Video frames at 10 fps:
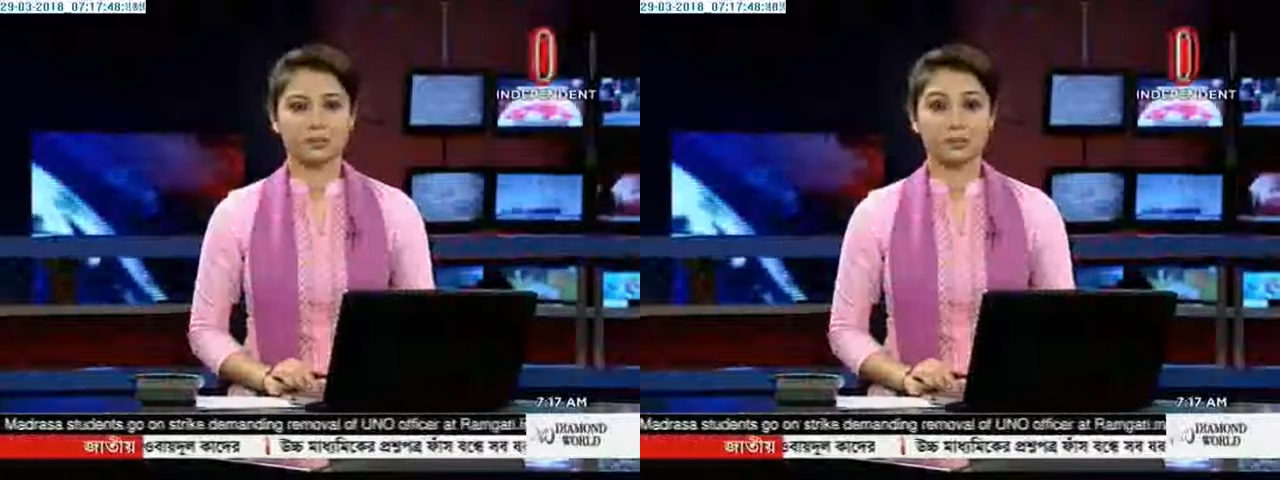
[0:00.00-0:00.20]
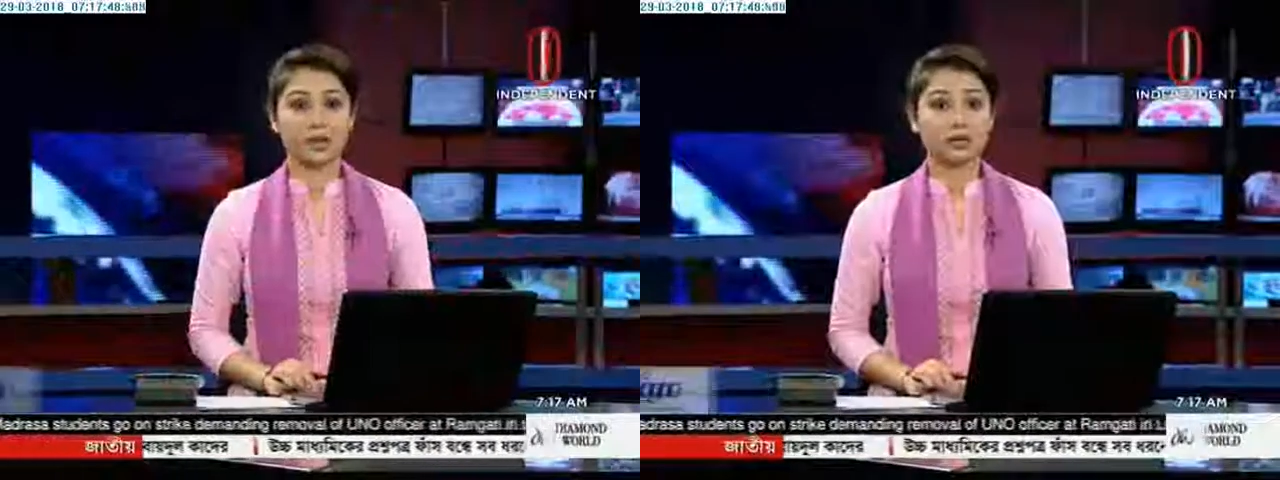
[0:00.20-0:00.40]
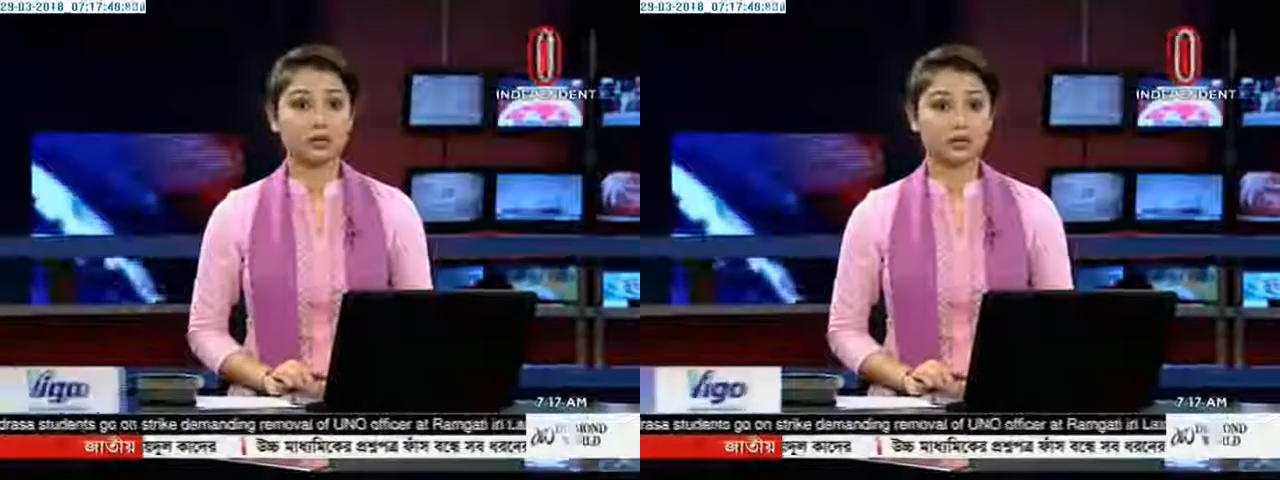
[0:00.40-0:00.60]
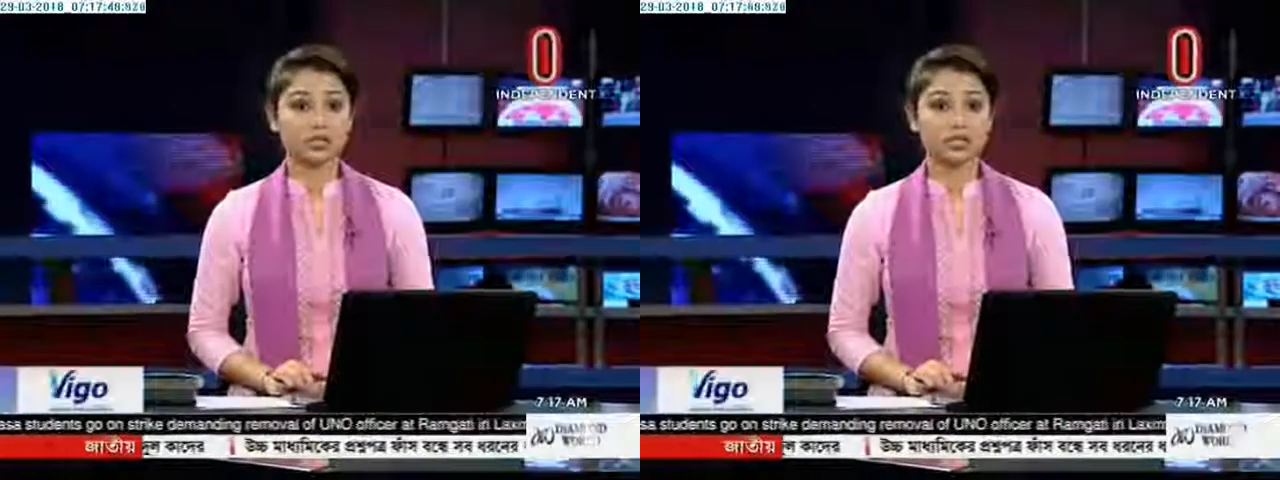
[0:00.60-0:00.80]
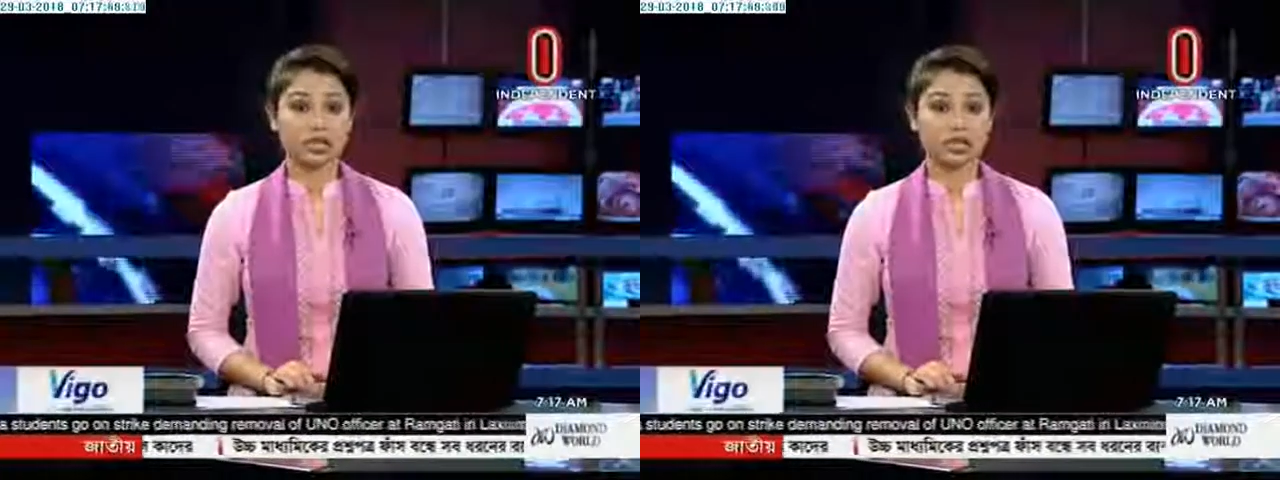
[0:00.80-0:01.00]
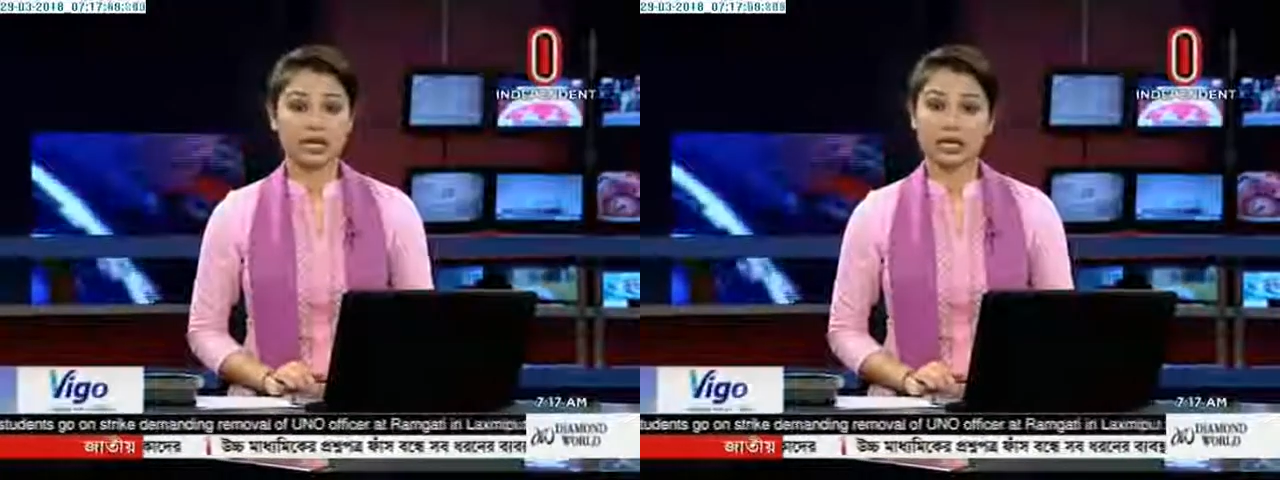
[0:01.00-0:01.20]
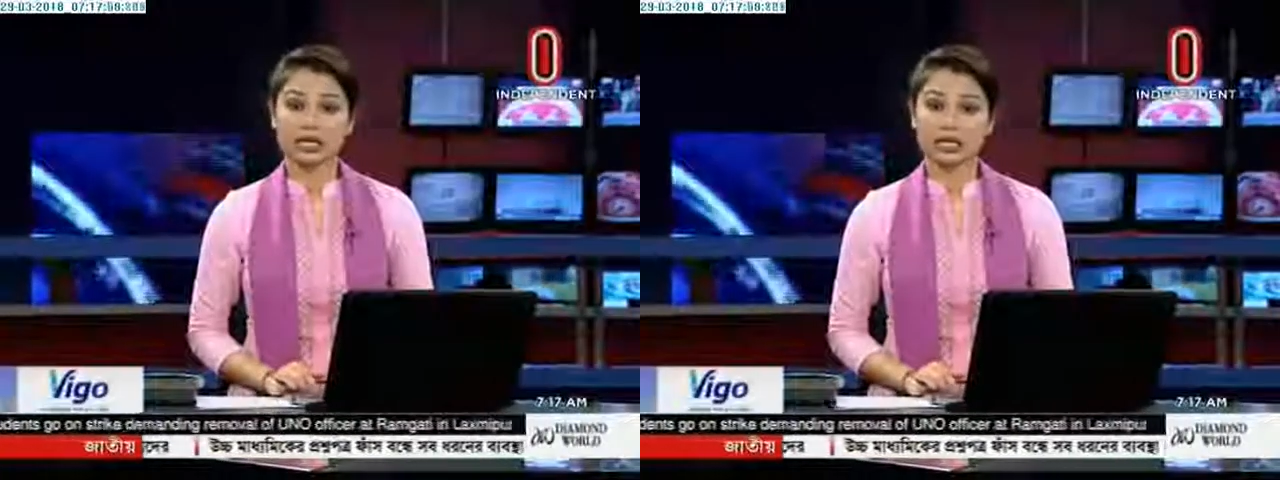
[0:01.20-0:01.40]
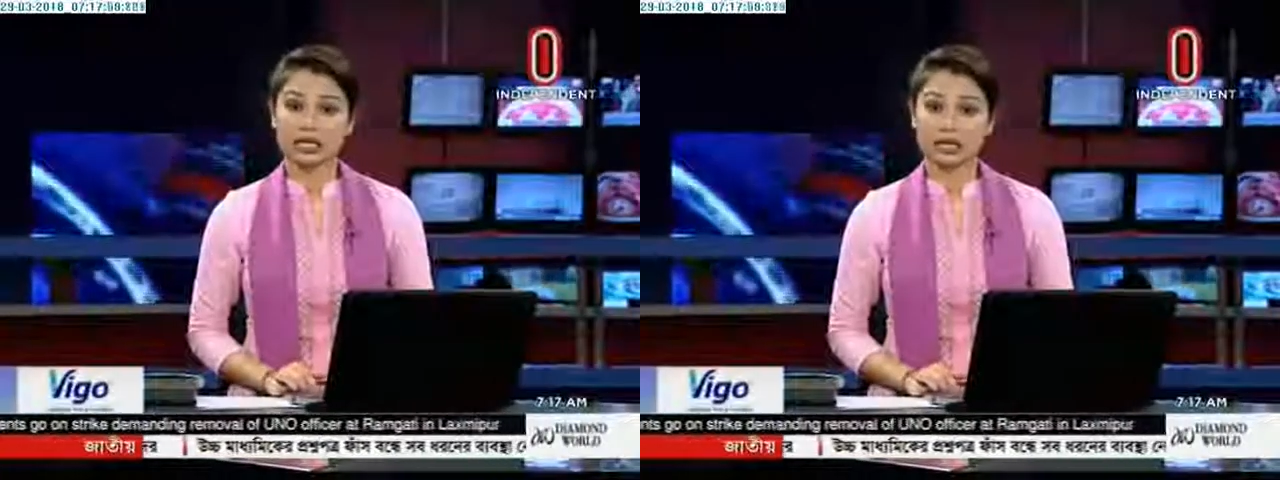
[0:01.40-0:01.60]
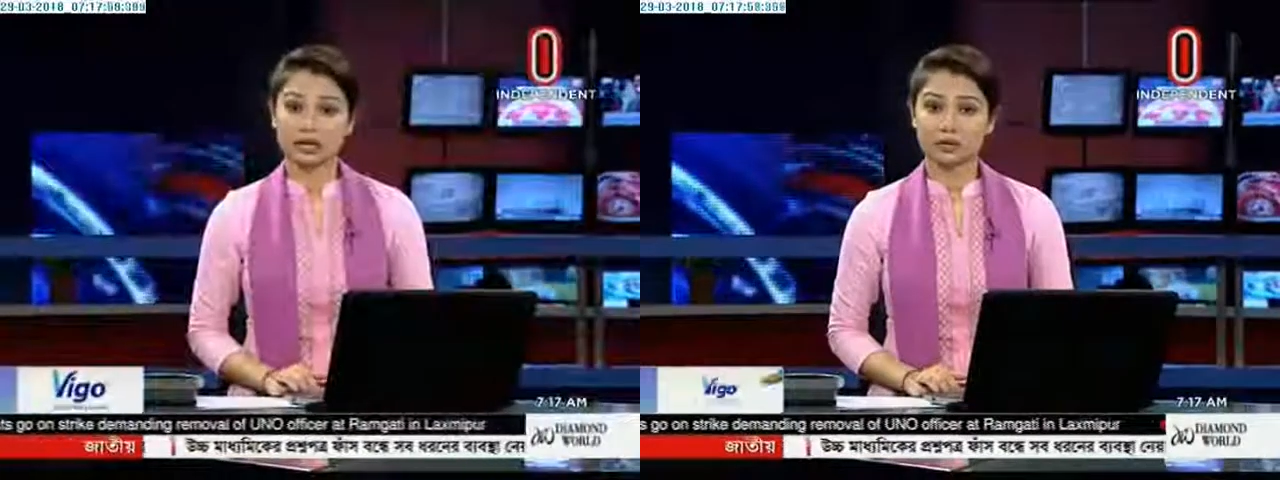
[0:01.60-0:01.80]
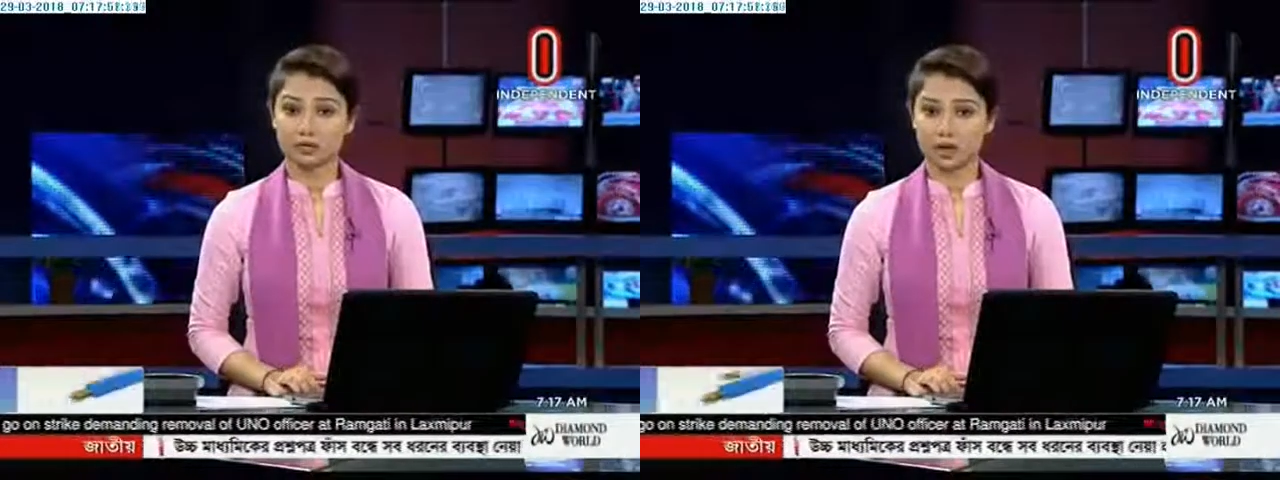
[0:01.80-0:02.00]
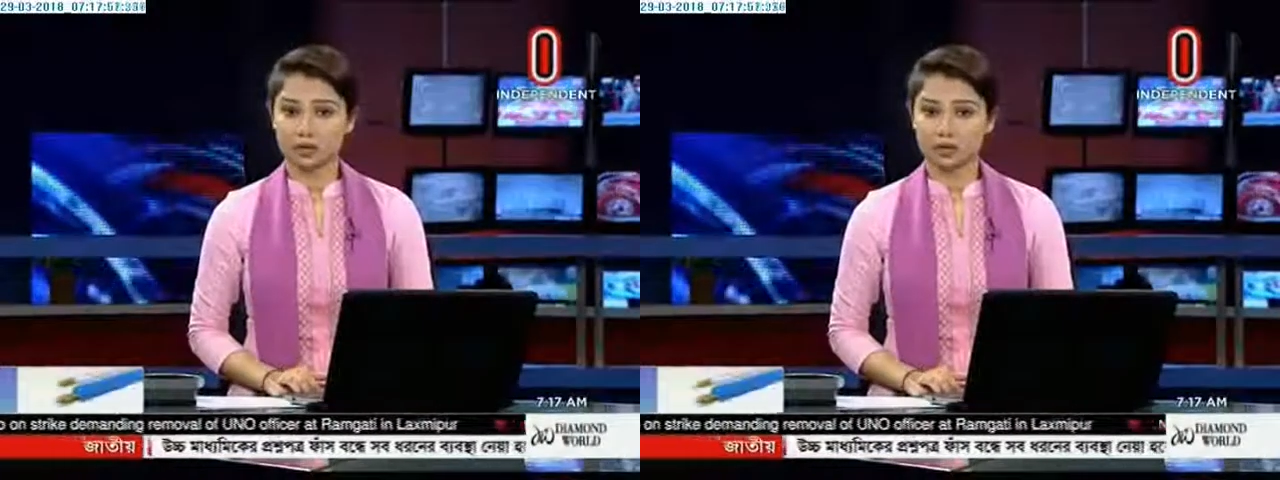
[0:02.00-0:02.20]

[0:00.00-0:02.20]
প্রায় কোটি টাকা হাতিয়ে নিয়ে উধাও